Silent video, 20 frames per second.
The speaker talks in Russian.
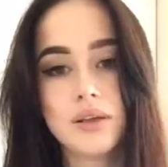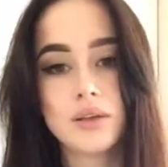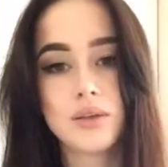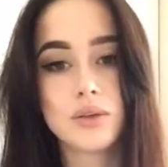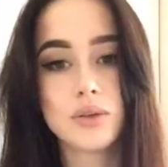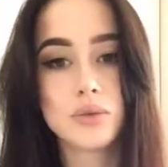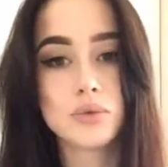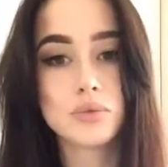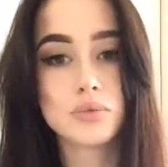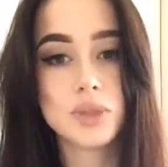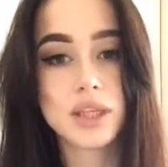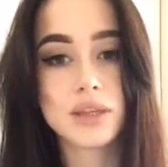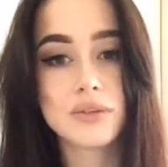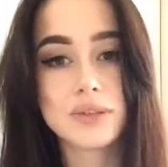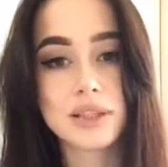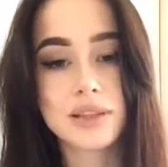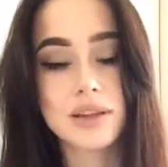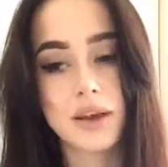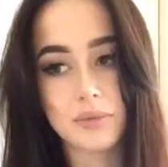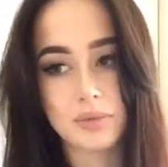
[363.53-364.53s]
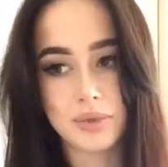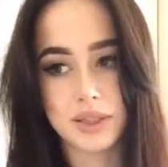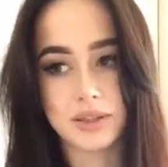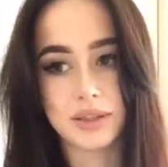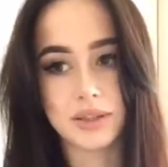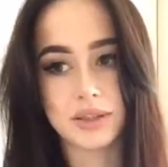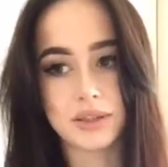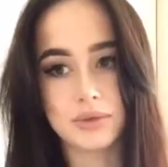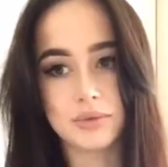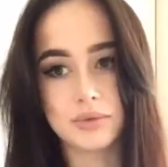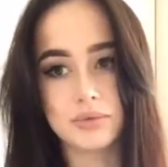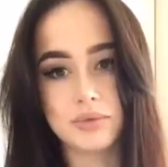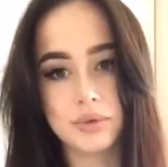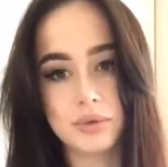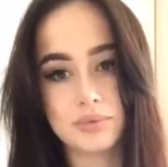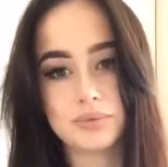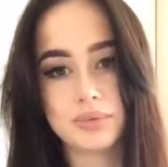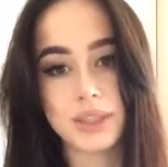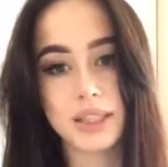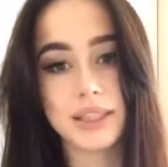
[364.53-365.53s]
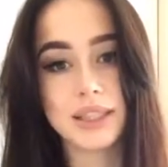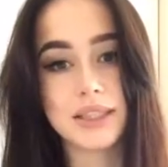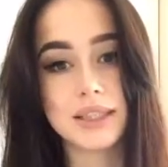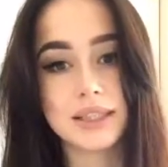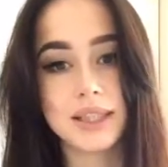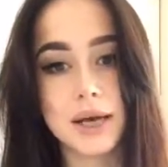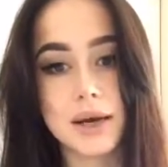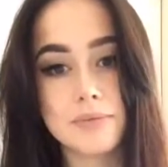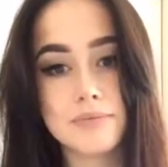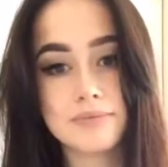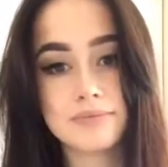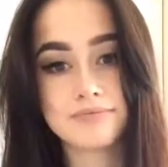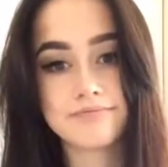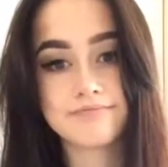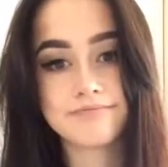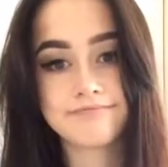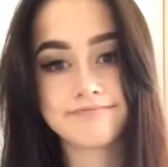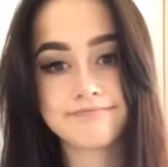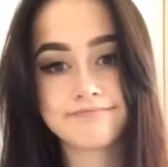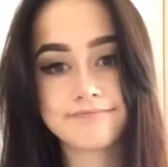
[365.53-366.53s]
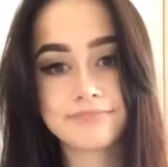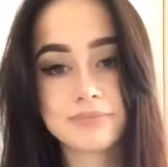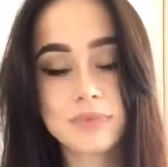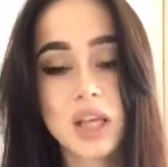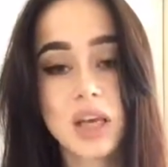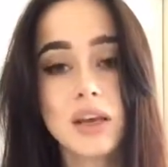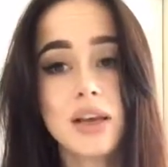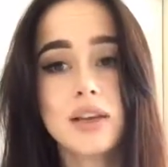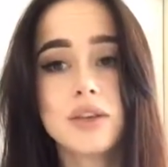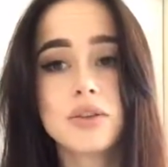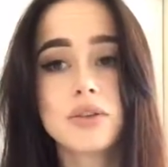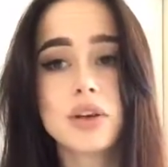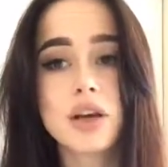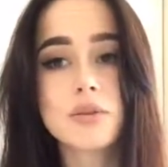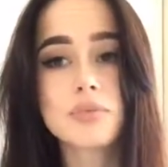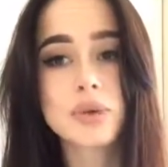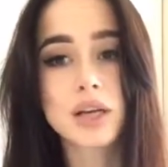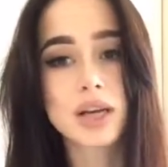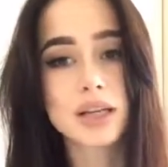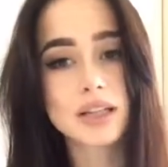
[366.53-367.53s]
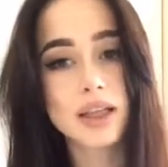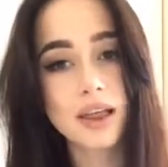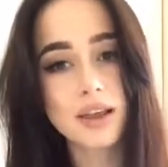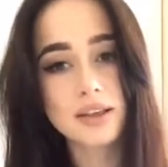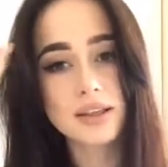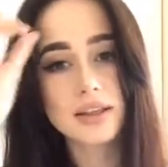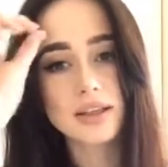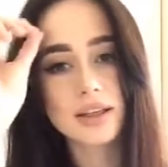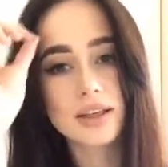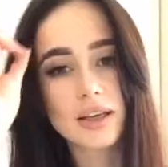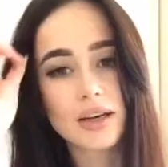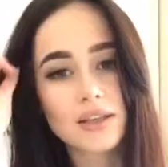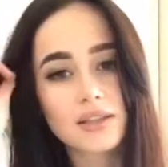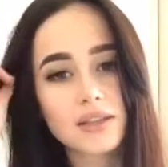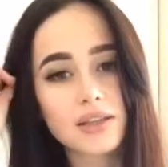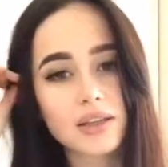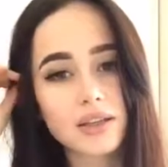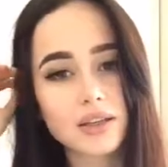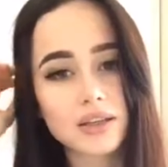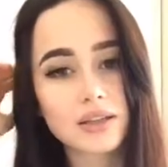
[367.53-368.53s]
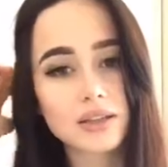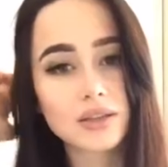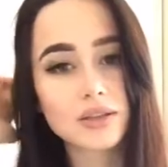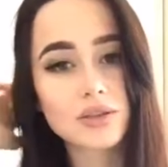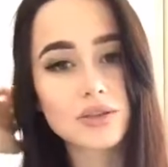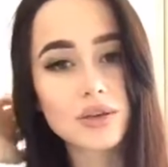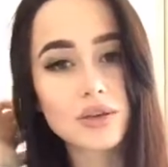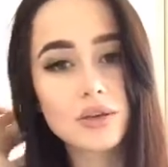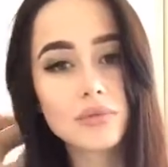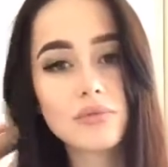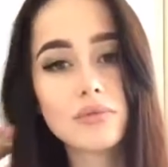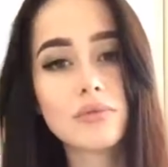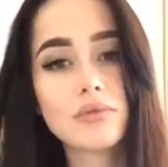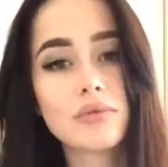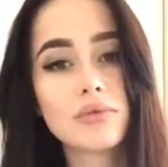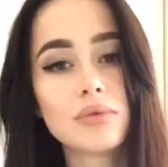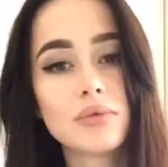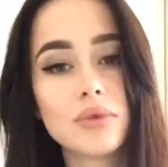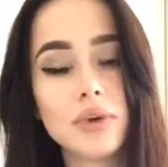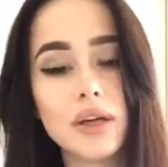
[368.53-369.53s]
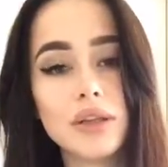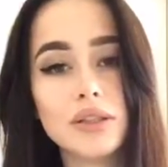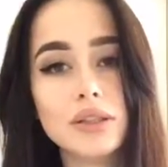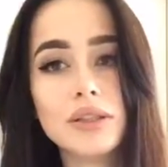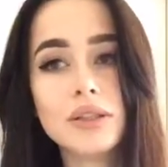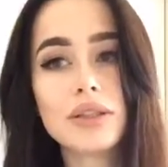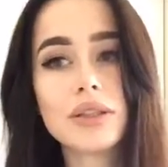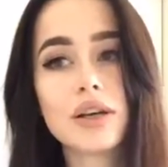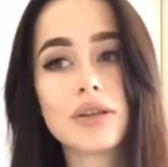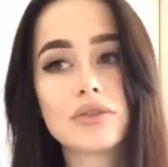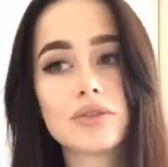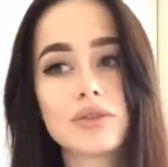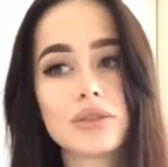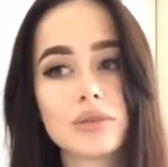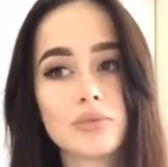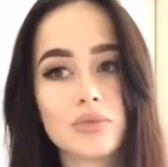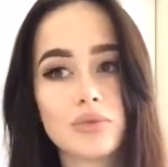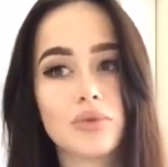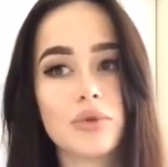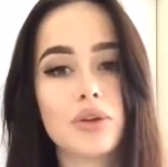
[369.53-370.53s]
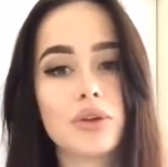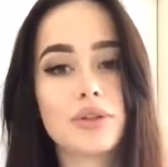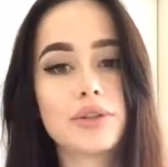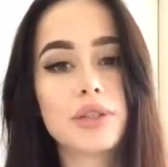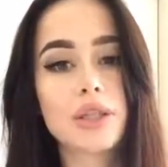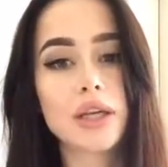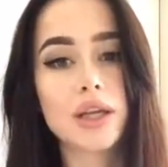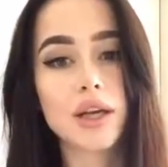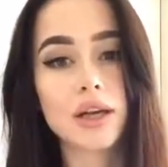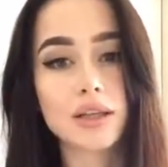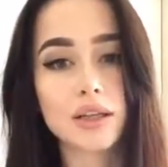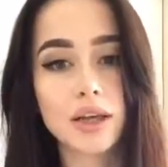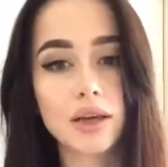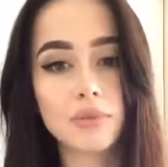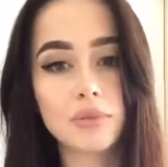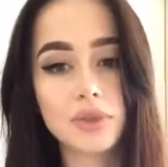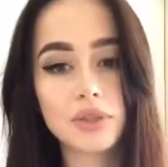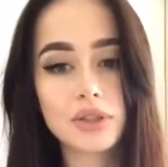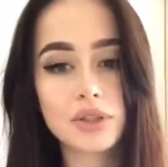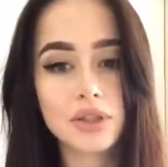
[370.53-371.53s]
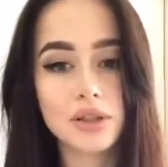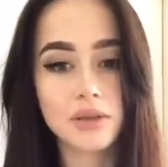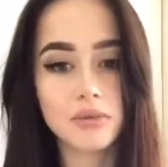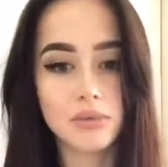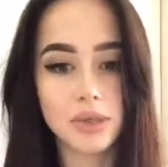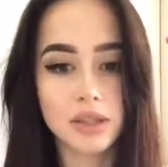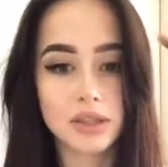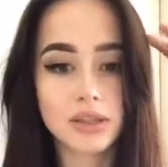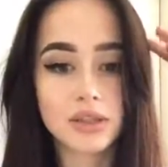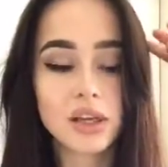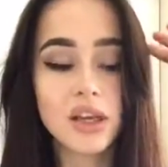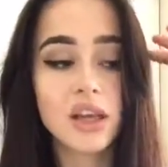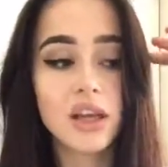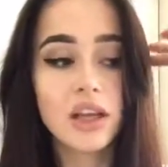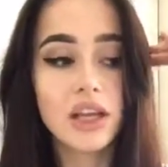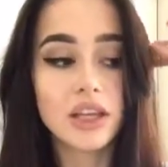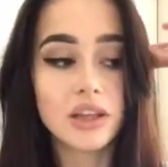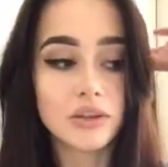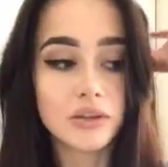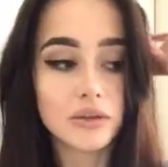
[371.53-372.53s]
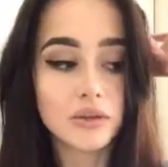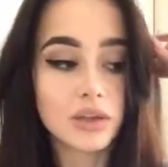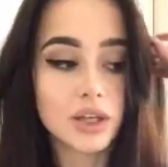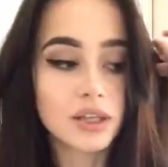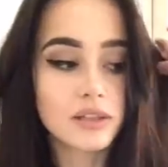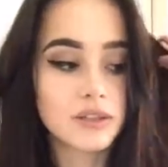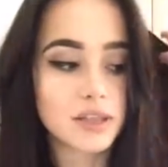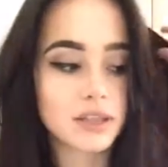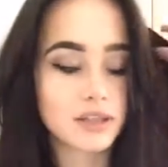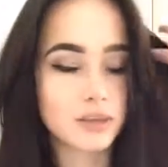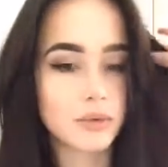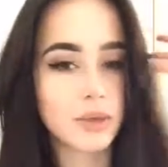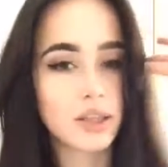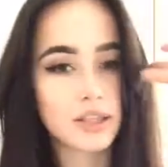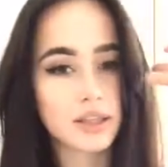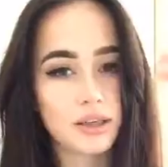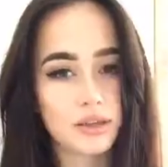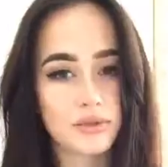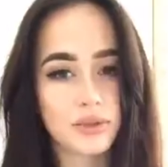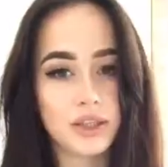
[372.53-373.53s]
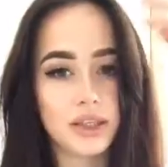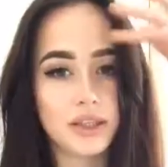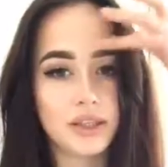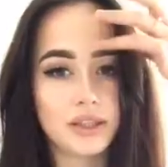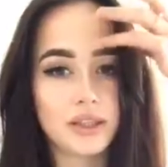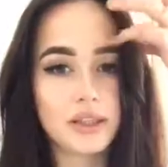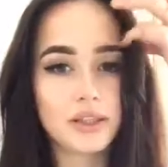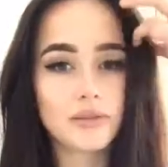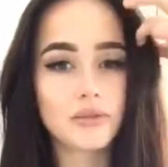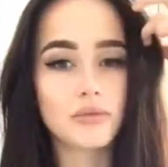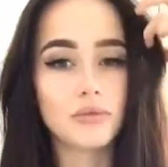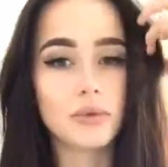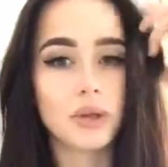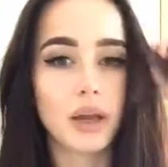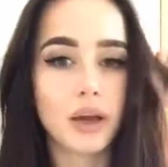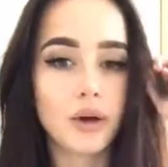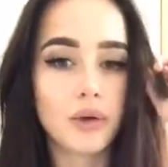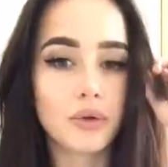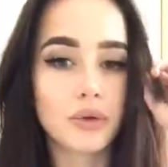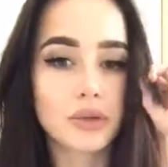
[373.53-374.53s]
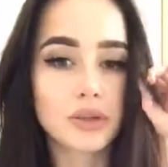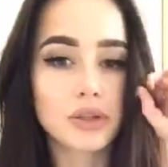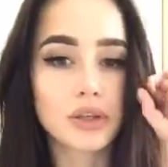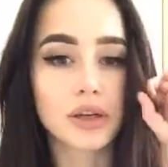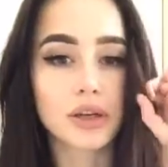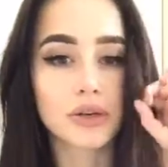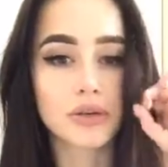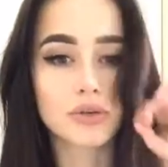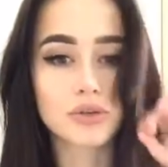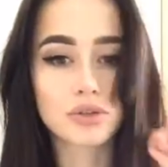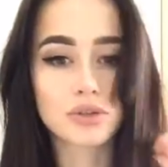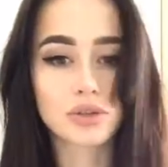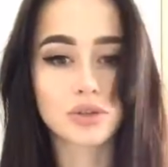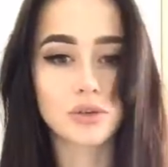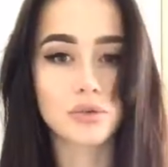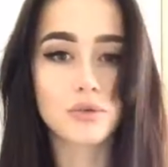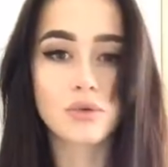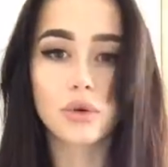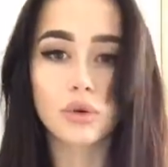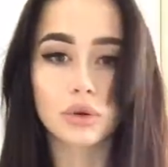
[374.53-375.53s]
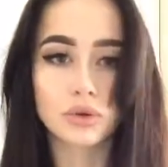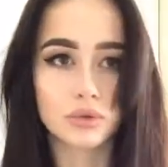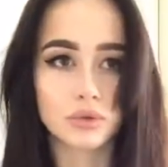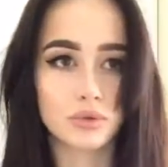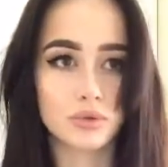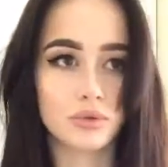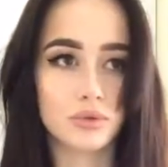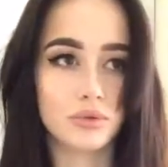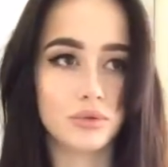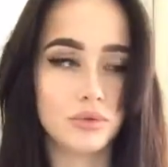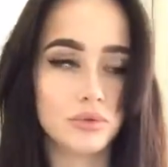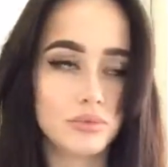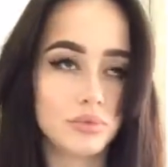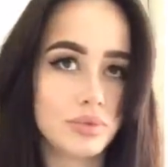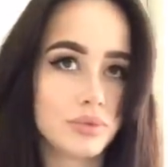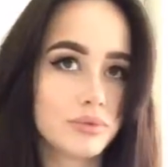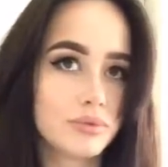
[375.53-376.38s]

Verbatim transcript: Но у меня всегда были такие губы. Всегда. Ну, как бы, когда они накрашены карандашом, они кажутся больше, когда обычные меньше. Ну, я не знаю, заметили вы или нет, но у меня очень хороший контур губ.